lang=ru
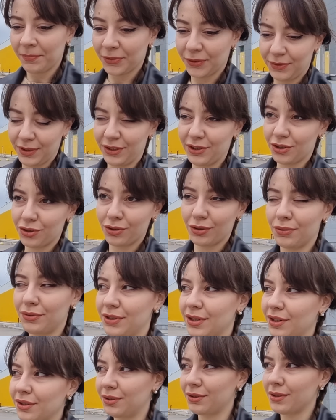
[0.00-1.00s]
видно, что люди
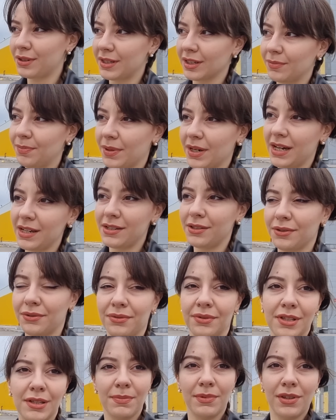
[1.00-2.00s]
готовятся к празднику,
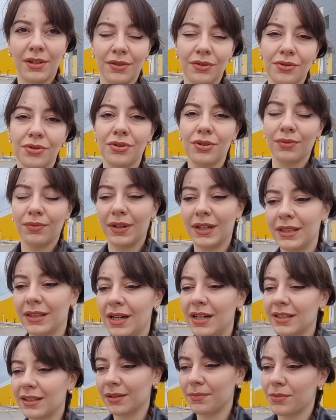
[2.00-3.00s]
несмотря на то, что
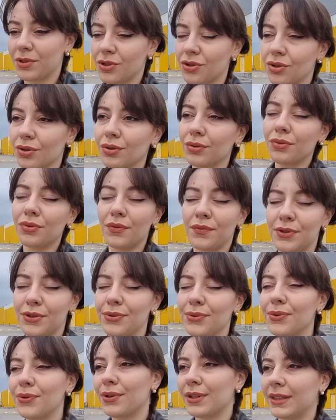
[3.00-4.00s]
война, там тяжело,
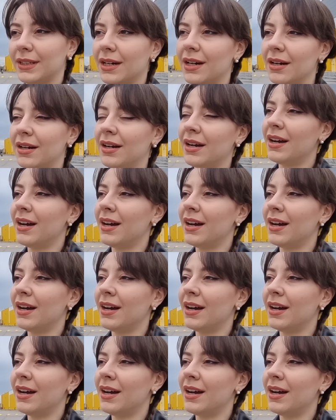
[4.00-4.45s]
все, да.